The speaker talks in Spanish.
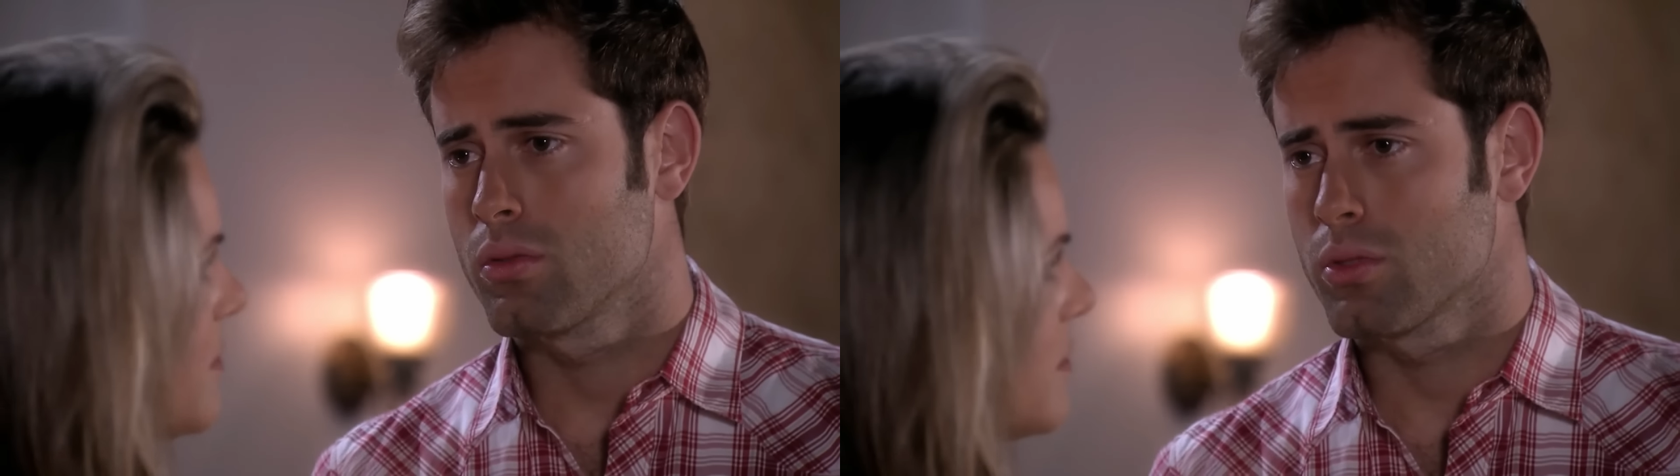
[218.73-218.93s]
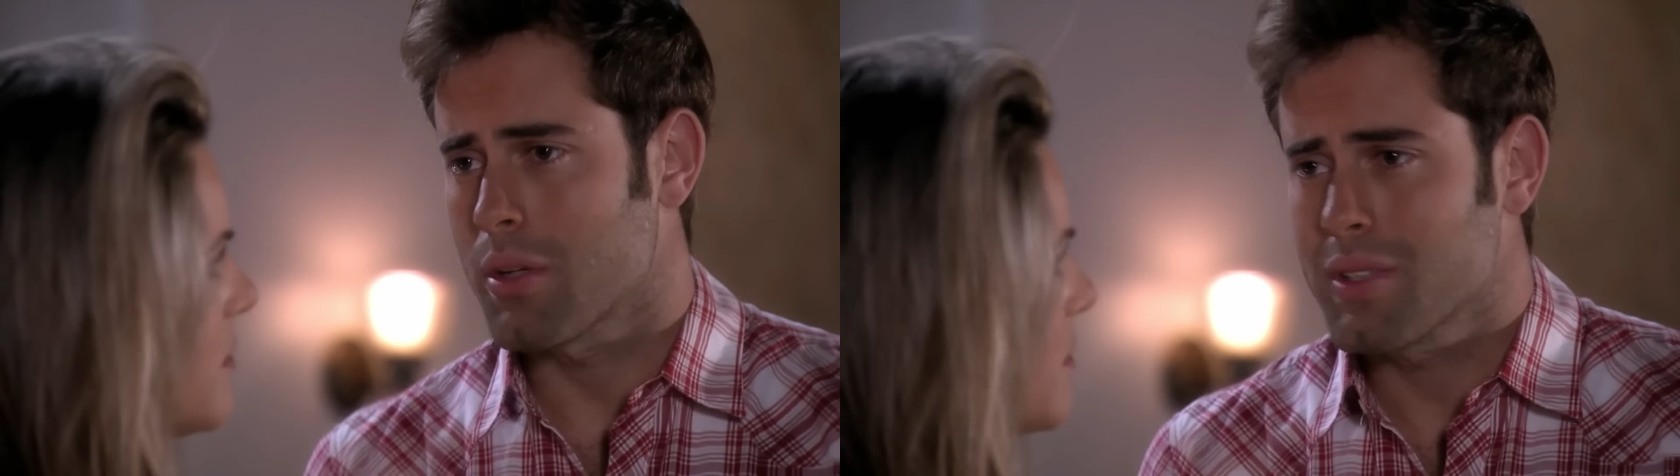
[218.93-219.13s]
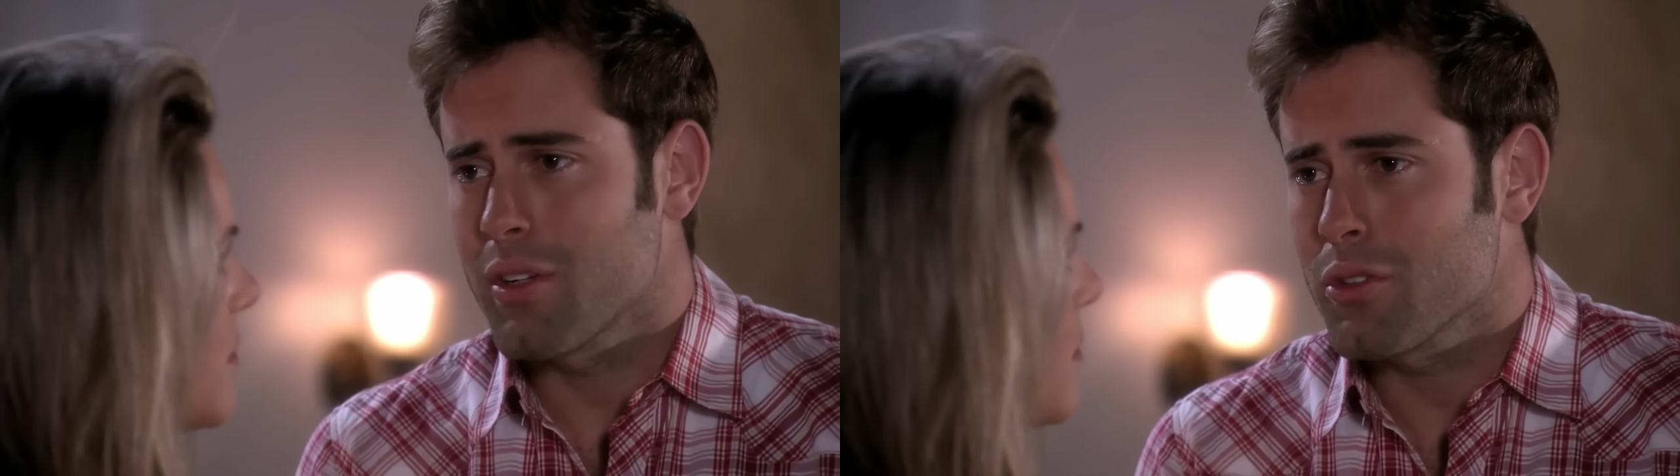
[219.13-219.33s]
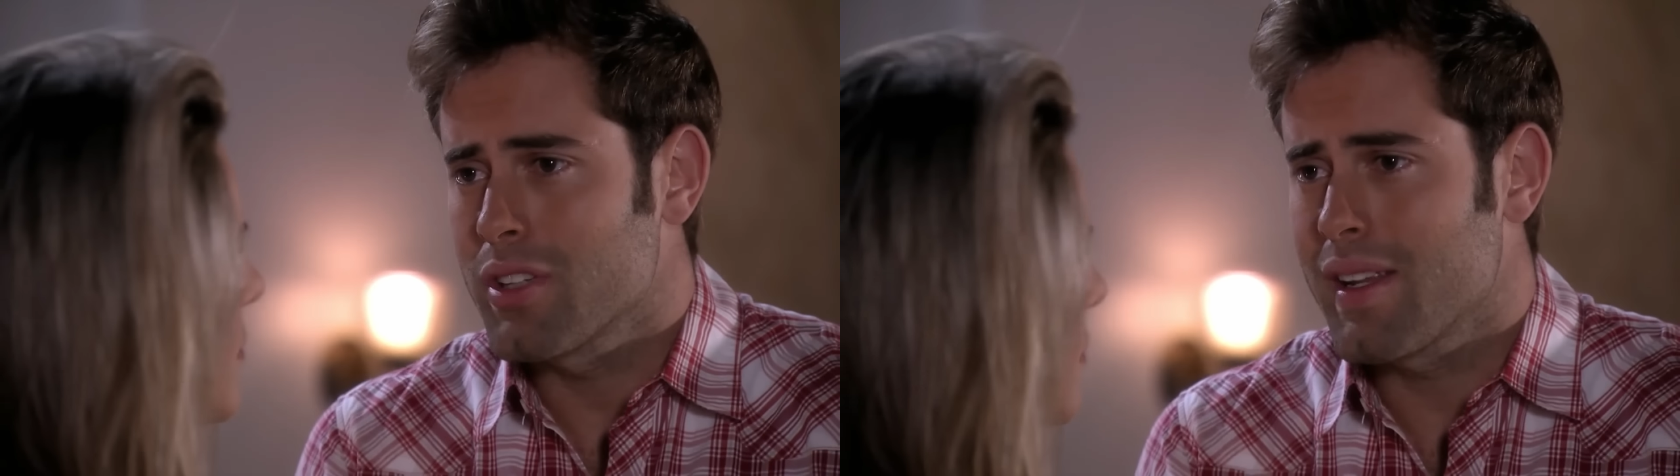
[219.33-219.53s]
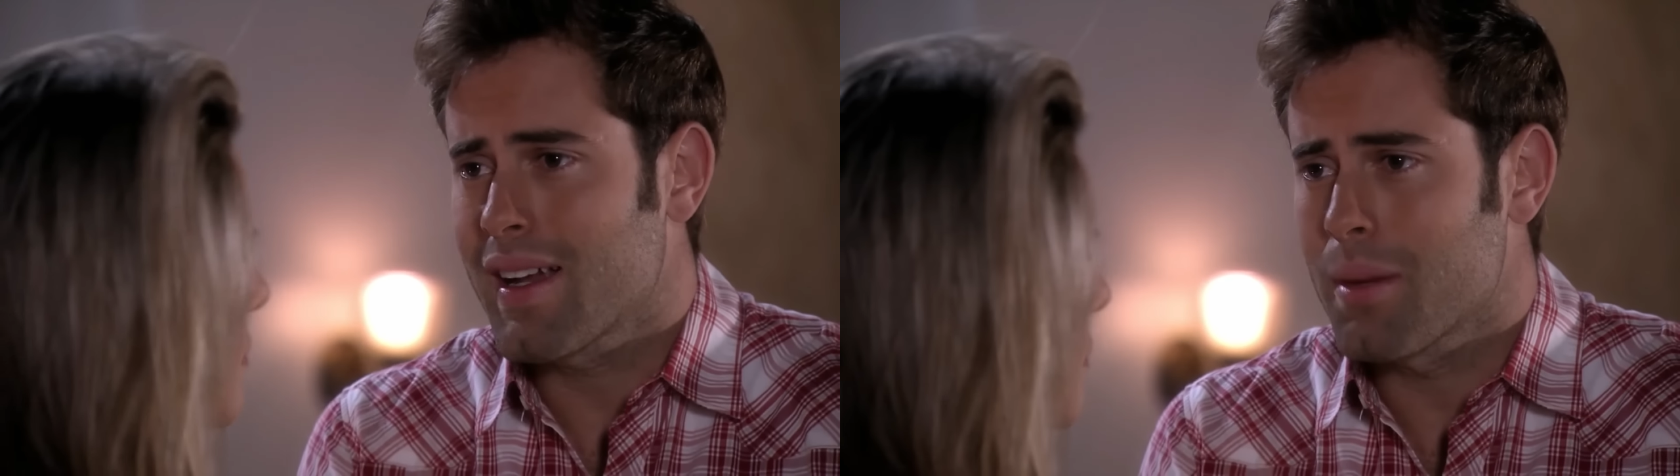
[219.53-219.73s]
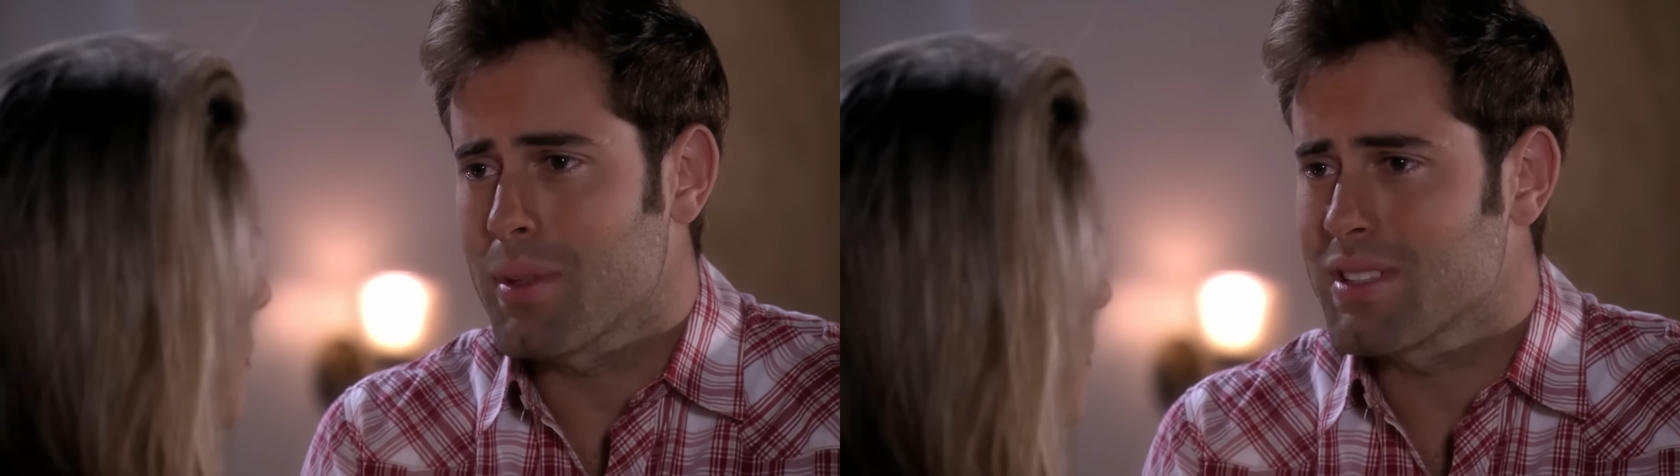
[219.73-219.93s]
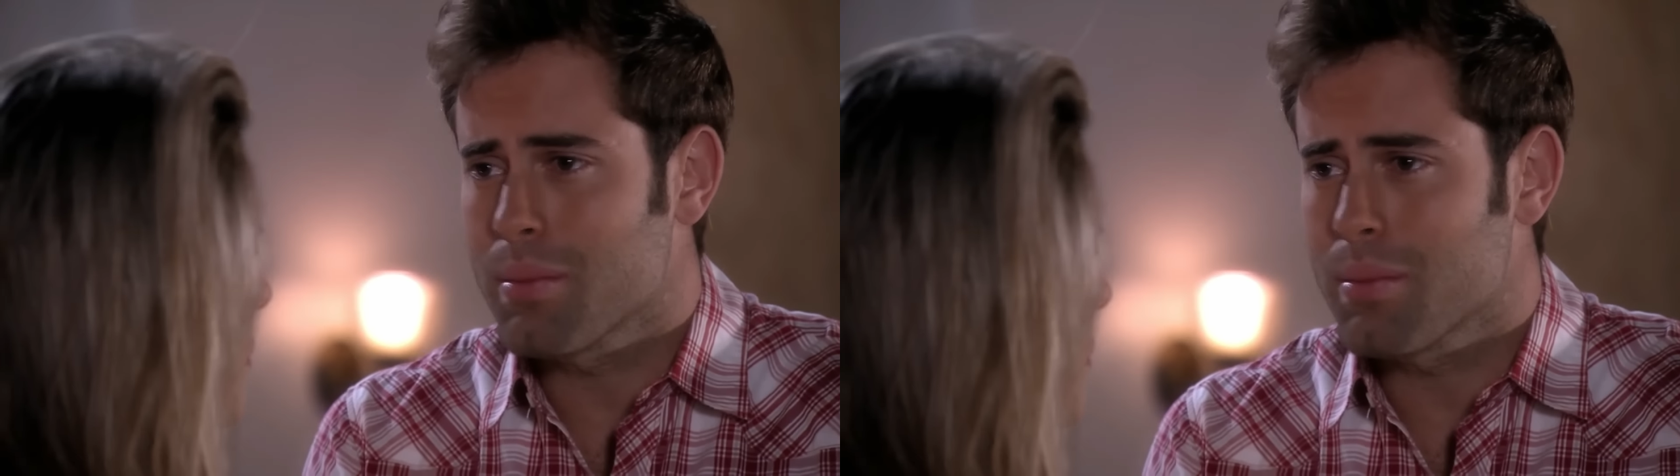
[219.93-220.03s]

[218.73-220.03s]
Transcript: Tú sabes que yo no sería capaz de